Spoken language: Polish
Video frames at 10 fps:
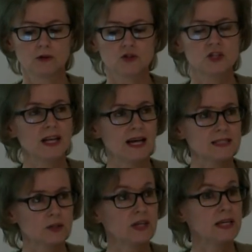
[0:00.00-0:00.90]

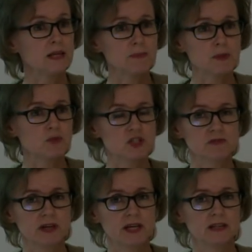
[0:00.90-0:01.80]
żelazo, najlepiej
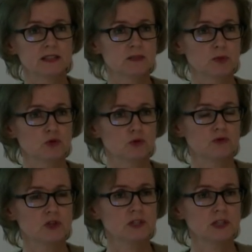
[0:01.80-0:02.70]
przyswajalne spośród
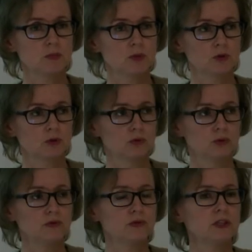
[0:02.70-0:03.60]
wszystkich
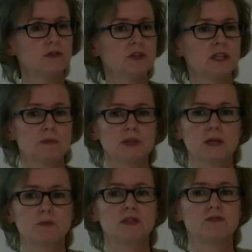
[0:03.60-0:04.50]
produktów i
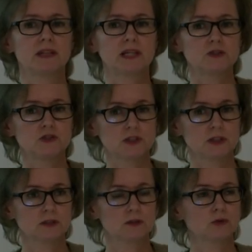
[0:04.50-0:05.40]
witaminę
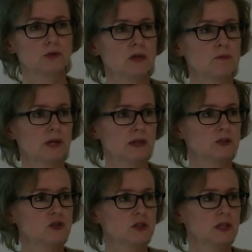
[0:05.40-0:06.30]
B12, której
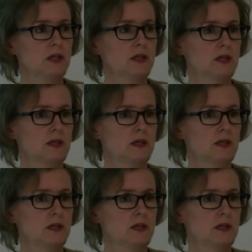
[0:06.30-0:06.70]
praktycznie,